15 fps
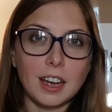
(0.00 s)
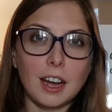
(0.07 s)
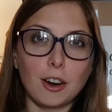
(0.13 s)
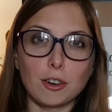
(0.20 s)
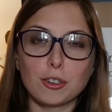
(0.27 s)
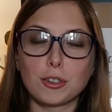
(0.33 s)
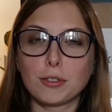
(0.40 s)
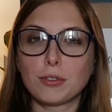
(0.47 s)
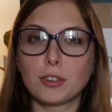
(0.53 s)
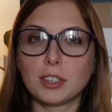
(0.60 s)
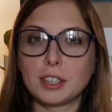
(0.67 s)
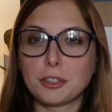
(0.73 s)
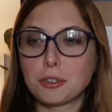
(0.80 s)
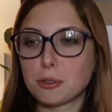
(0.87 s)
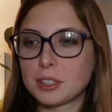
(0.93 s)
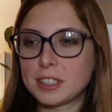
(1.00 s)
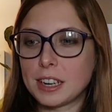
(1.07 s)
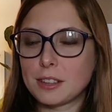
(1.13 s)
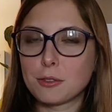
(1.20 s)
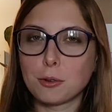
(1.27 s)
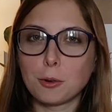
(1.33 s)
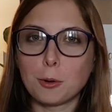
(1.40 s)
Alors j'offre des
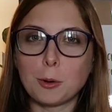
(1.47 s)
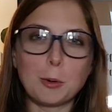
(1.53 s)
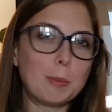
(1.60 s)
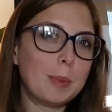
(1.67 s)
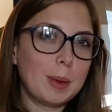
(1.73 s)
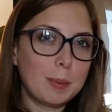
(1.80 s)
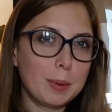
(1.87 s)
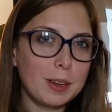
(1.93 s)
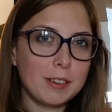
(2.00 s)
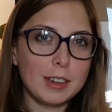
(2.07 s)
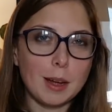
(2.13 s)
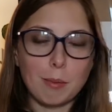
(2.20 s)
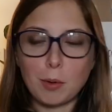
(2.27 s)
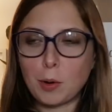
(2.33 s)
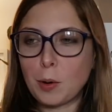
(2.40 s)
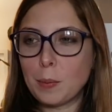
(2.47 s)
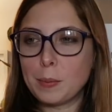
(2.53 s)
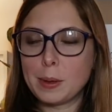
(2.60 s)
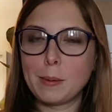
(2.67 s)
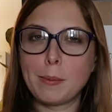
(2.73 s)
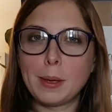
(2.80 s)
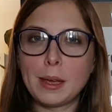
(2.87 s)
chaussettes au bébé évidemment,
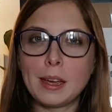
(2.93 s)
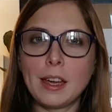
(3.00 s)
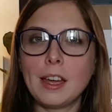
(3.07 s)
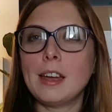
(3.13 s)
bébé,